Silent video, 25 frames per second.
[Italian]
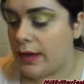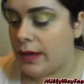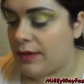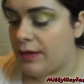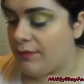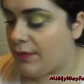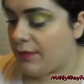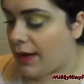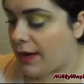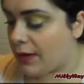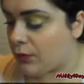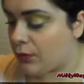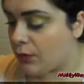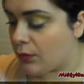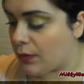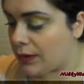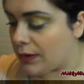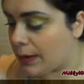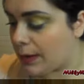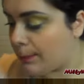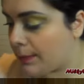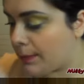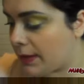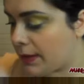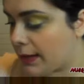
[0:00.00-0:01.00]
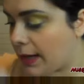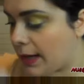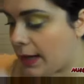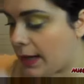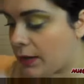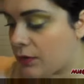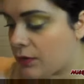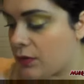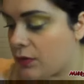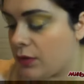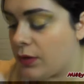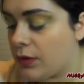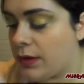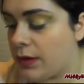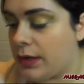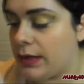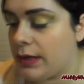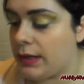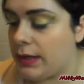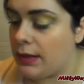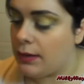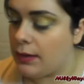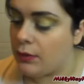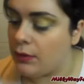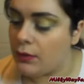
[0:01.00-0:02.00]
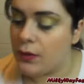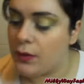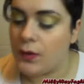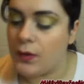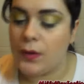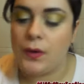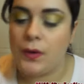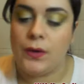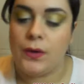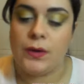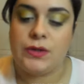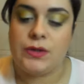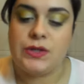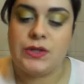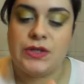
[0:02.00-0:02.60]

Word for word: e vado ad applicarci lo